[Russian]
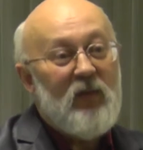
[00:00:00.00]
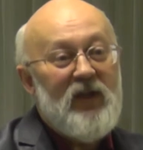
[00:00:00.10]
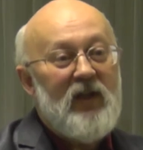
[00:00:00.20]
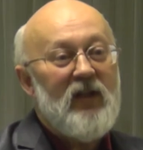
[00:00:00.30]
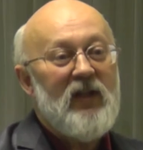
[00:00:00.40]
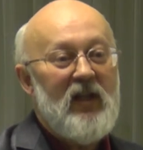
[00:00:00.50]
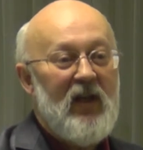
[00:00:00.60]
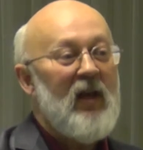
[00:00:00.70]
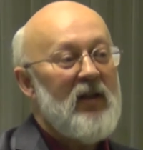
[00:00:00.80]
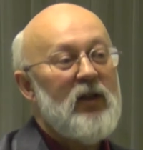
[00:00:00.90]
мастерских
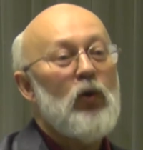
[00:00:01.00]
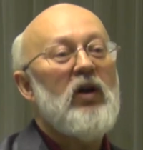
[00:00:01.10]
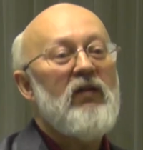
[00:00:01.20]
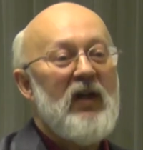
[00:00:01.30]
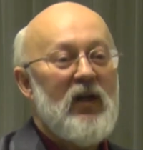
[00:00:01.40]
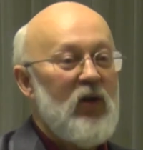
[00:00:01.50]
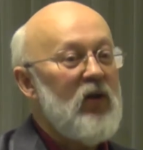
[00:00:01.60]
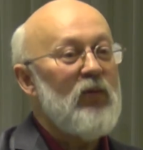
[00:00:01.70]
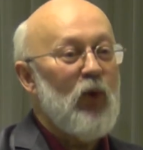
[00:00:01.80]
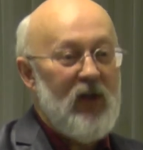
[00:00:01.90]
не только в
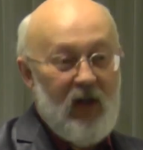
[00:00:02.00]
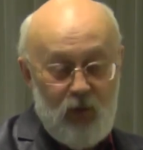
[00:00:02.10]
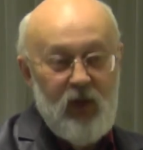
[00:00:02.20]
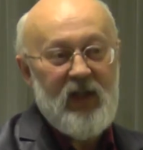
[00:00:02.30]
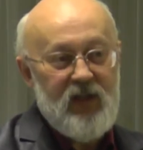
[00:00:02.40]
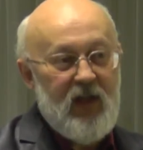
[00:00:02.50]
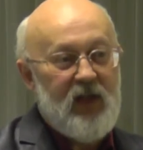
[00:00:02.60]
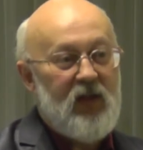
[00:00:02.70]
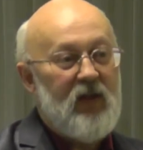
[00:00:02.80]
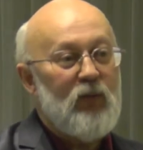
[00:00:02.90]
Екатеринбурге, его езде
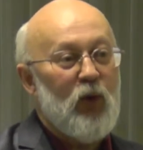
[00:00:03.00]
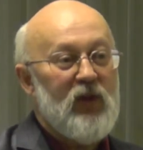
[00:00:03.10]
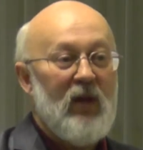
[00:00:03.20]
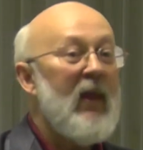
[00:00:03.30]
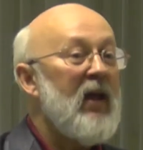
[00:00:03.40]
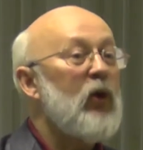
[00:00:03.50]
Екатеринбургском,